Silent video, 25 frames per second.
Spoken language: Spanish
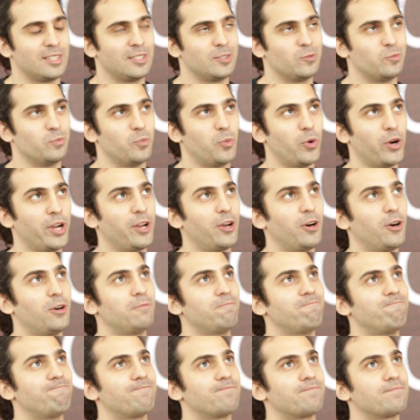Bueno,
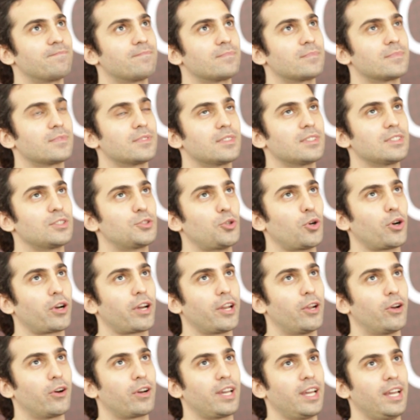yo
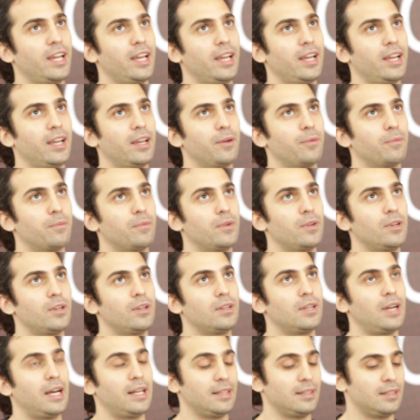creo que en
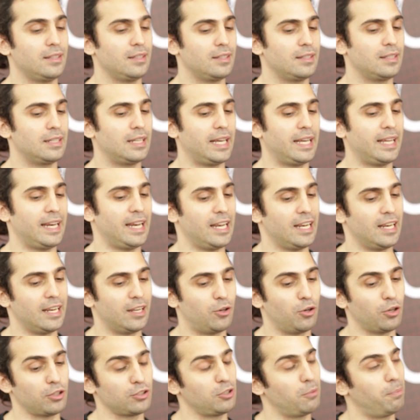el
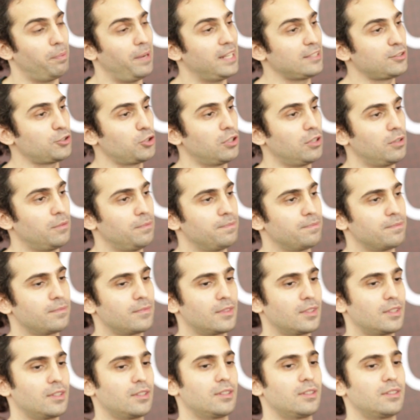corto plazo,
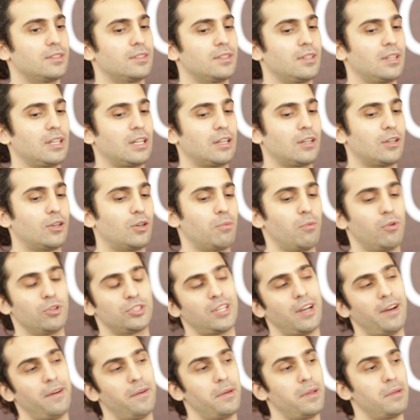como
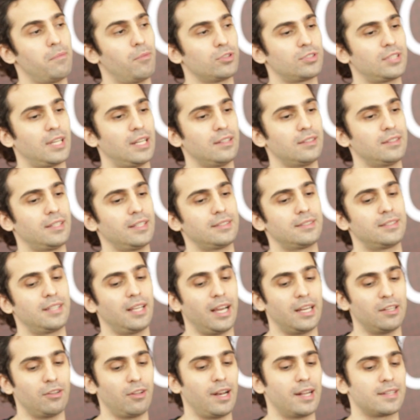ya vimos antes,
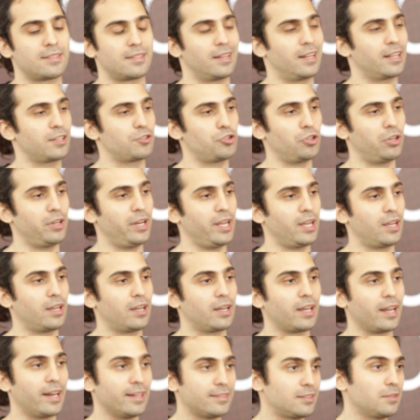llegando a las elecciones,
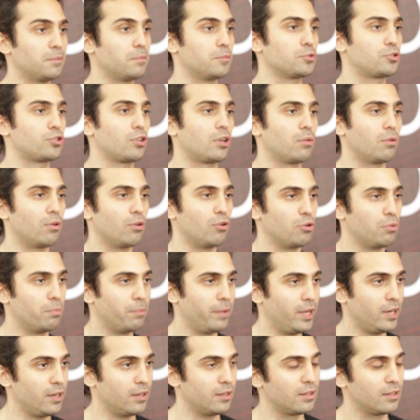crece mucho el volumen